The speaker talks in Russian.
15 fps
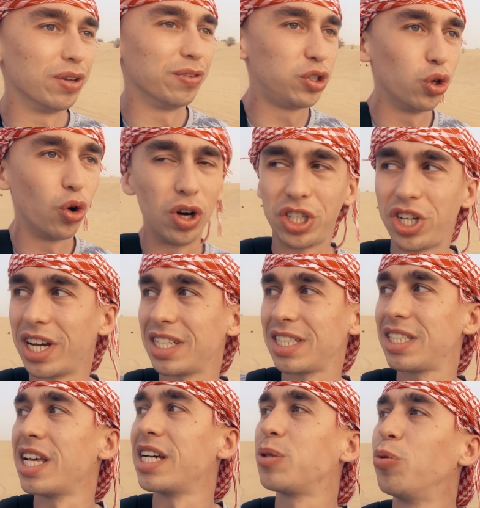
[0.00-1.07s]
не все.
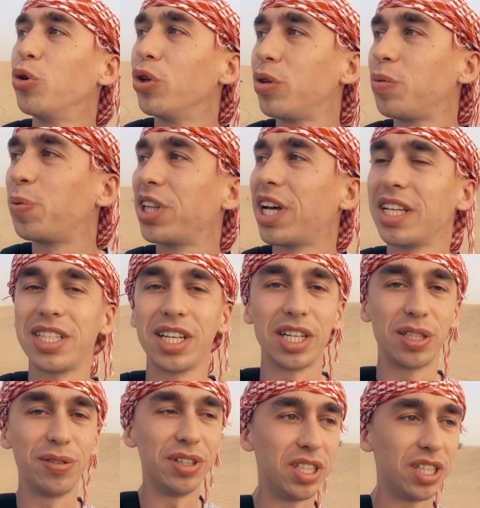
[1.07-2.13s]
Сейчас нас будут пытаться
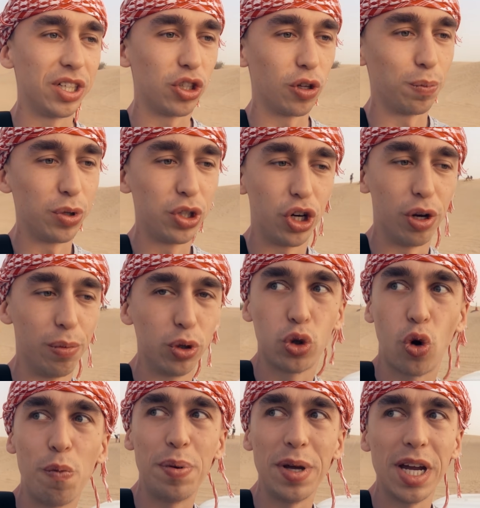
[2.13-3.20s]
развести, чтобы мы что-нибудь
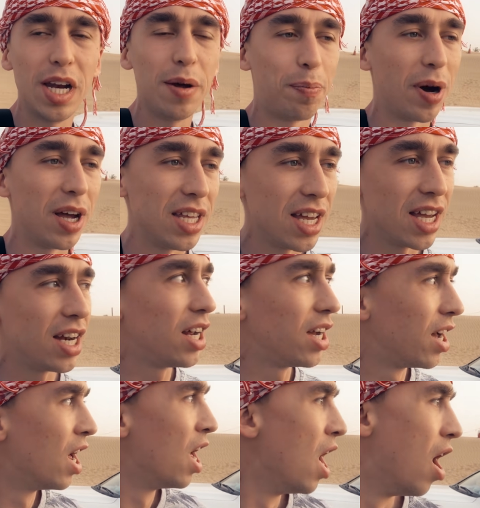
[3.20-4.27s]
купили,
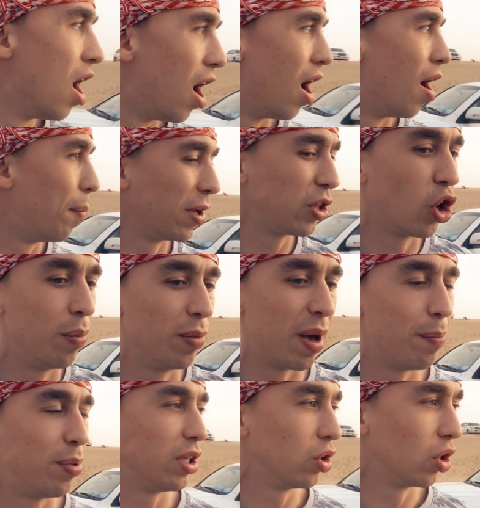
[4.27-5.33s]
поели. А потом
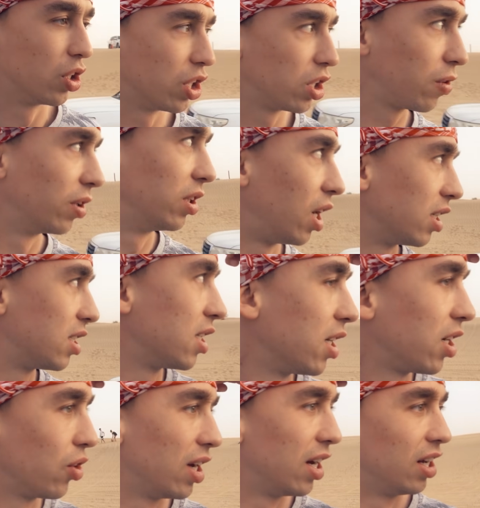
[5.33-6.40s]
нам предложат Ты уже
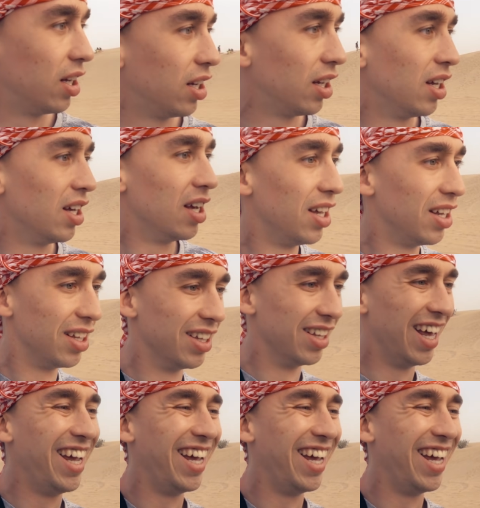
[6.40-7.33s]
купил, братан, эту штуку.